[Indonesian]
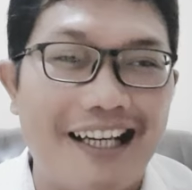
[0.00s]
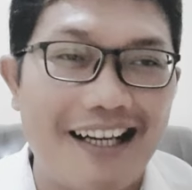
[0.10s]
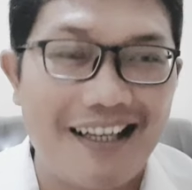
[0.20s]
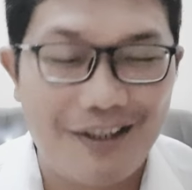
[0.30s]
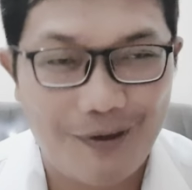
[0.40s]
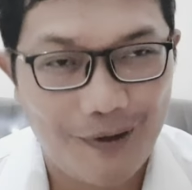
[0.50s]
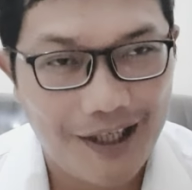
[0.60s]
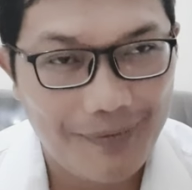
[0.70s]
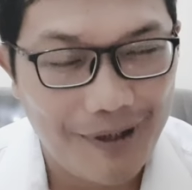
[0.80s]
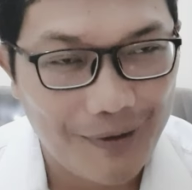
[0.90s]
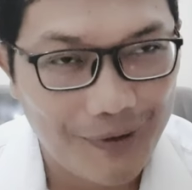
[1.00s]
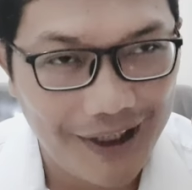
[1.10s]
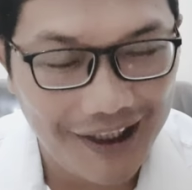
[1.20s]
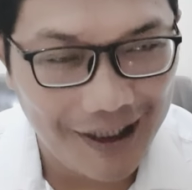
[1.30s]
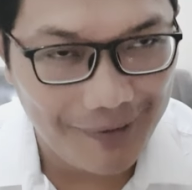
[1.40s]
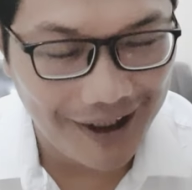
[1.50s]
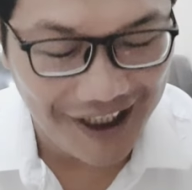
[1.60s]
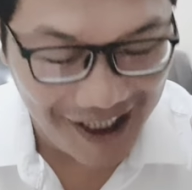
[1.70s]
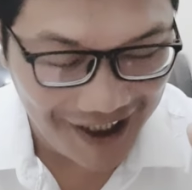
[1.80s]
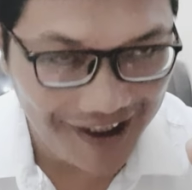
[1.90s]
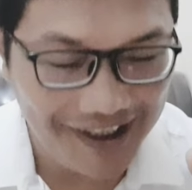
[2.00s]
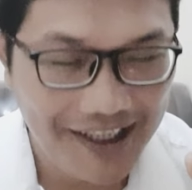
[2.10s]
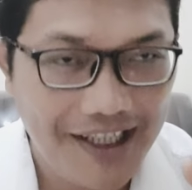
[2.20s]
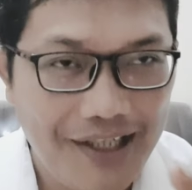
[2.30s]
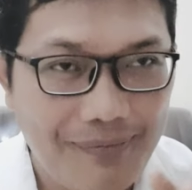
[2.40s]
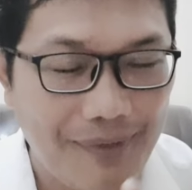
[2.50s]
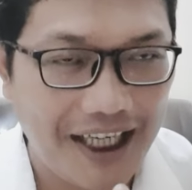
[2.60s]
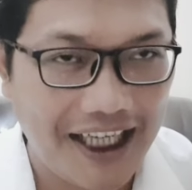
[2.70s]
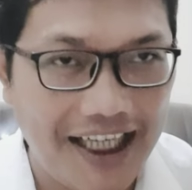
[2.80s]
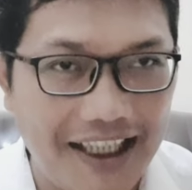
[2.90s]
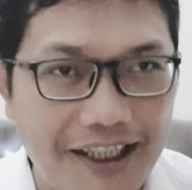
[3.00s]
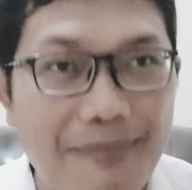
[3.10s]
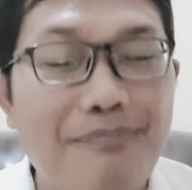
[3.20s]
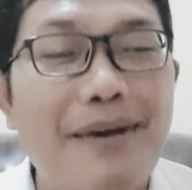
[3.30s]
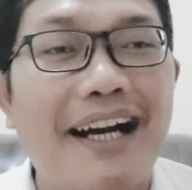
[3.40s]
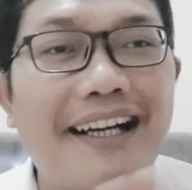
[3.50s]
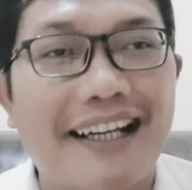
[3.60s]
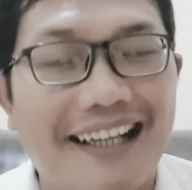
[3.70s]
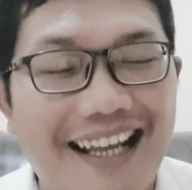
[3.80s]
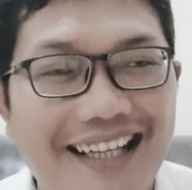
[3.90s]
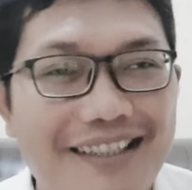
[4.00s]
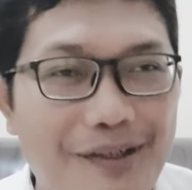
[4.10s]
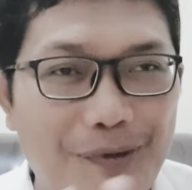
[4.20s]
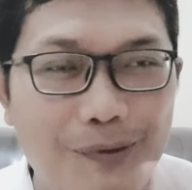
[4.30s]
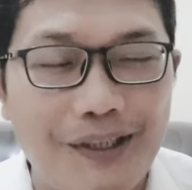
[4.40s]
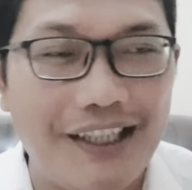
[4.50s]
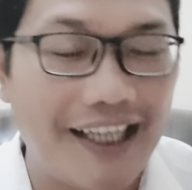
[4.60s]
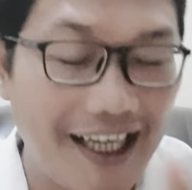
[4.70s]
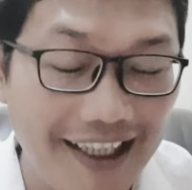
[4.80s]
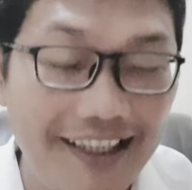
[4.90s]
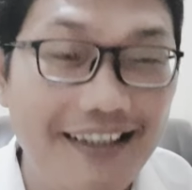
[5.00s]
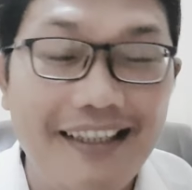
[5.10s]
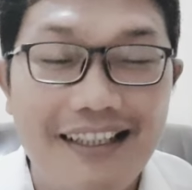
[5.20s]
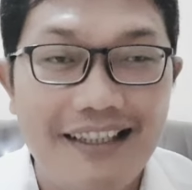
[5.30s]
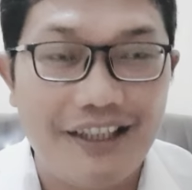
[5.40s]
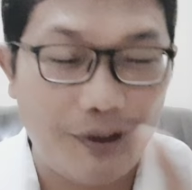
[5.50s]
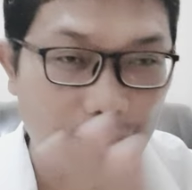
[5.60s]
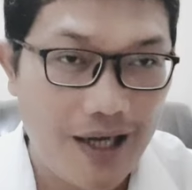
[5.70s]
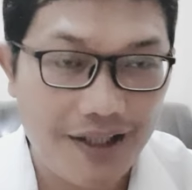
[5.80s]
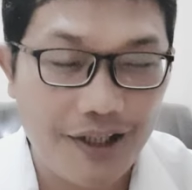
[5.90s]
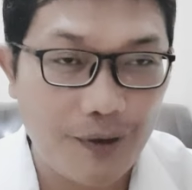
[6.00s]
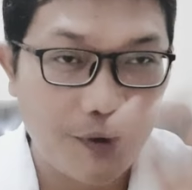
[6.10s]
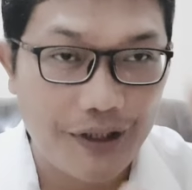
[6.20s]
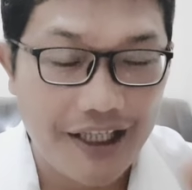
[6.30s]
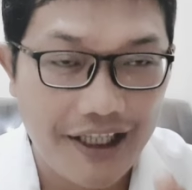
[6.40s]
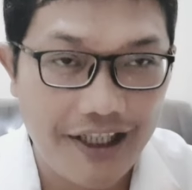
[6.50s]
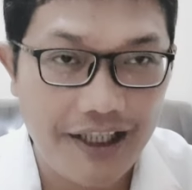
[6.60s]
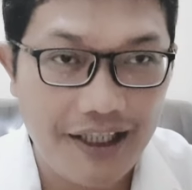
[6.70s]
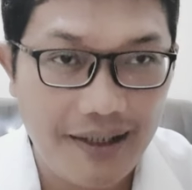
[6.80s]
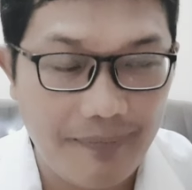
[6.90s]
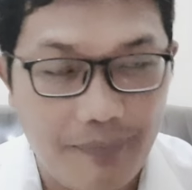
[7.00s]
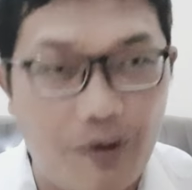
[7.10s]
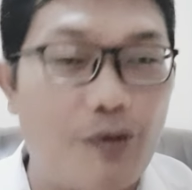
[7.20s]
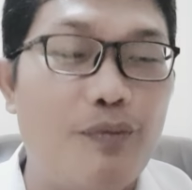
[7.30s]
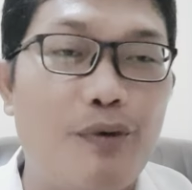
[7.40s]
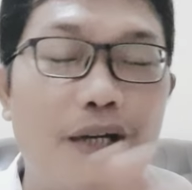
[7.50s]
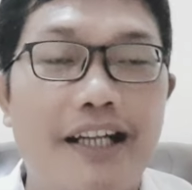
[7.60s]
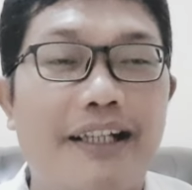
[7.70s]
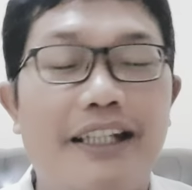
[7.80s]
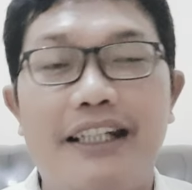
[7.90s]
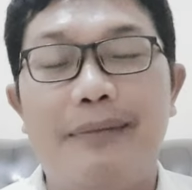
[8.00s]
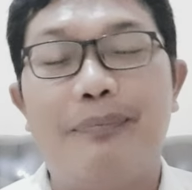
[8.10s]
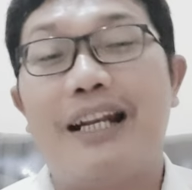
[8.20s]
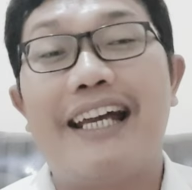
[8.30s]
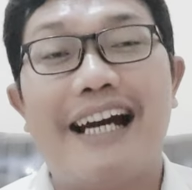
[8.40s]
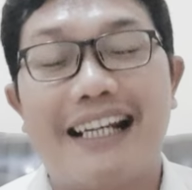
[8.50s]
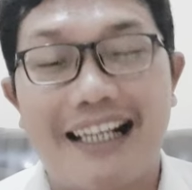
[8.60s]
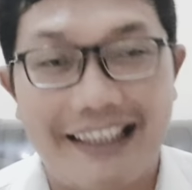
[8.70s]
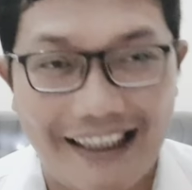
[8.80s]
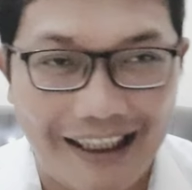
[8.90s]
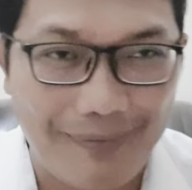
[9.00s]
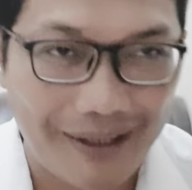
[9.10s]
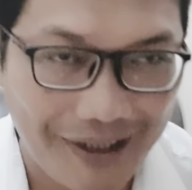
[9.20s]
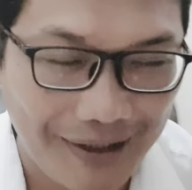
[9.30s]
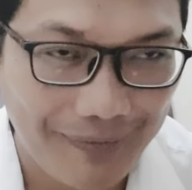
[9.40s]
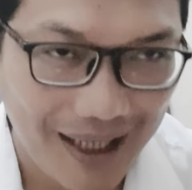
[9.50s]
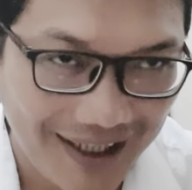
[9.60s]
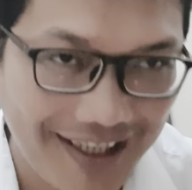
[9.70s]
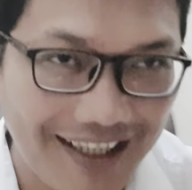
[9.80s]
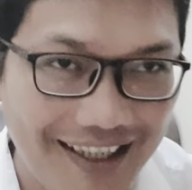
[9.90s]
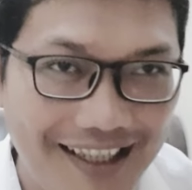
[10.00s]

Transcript: anak-anak sekolah minggu kita Mang Inang. Maka kembangkanlah sesuai dengan situasi, kondisi, pergumulan di pelayanan kita masing-masing.